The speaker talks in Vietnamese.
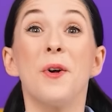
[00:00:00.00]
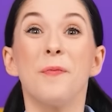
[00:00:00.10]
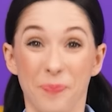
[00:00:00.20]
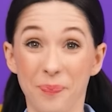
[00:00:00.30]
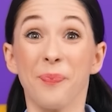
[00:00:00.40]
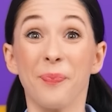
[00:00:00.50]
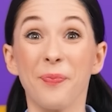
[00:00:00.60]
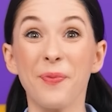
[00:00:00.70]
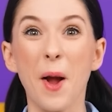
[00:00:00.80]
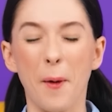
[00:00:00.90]
Ôi,
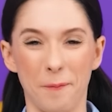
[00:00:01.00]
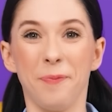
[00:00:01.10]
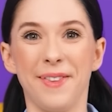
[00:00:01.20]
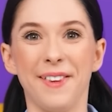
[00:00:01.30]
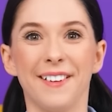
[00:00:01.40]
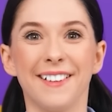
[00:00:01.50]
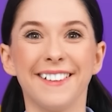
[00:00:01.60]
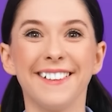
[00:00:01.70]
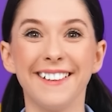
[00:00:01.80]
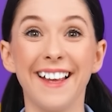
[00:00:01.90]
tuyệt vời rất
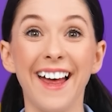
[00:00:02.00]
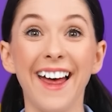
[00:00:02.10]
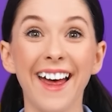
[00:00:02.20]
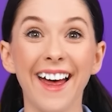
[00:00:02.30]
ngon. Chị